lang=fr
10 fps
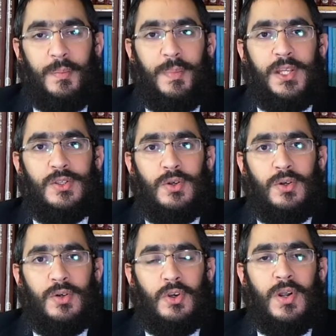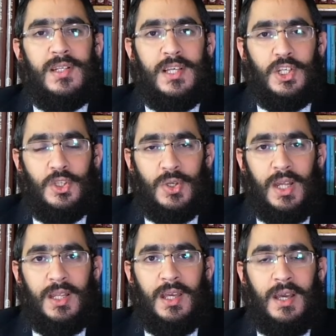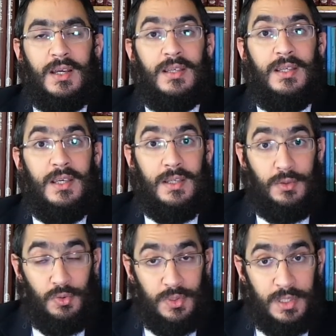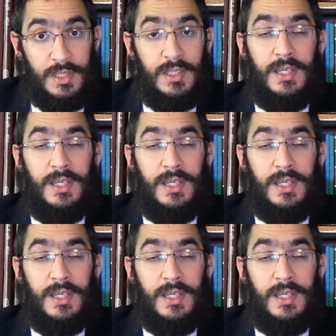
Parce que quand il s'agit de quelqu'un qui étudie,